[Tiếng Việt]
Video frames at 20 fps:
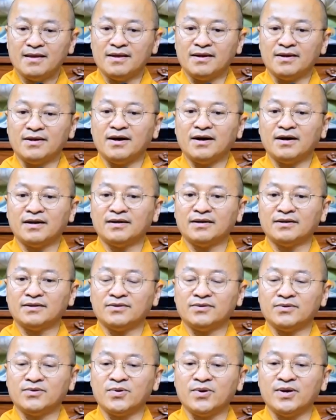Do đó, đó
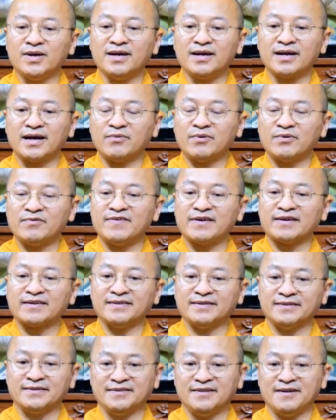tôi khuyên các quý Phật
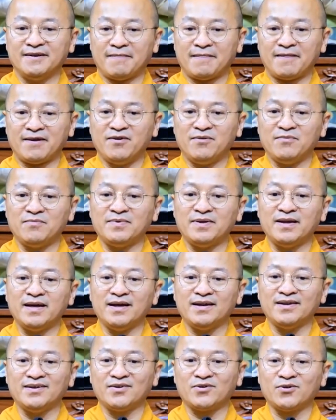tử đó không
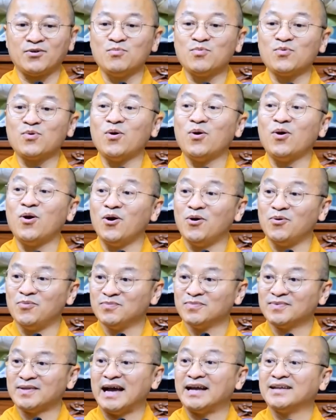nên cúng cô
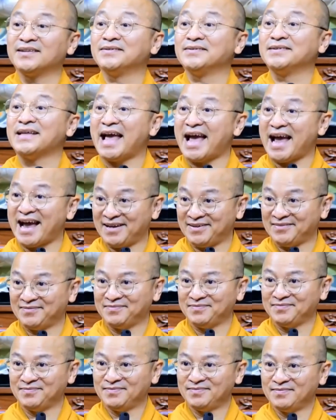hồn tại tư gia
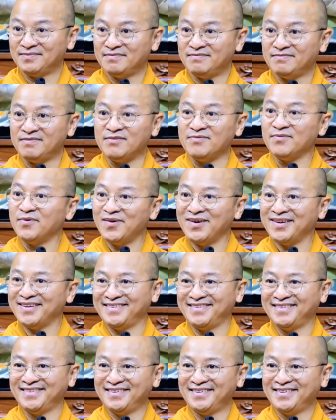vì vô ích.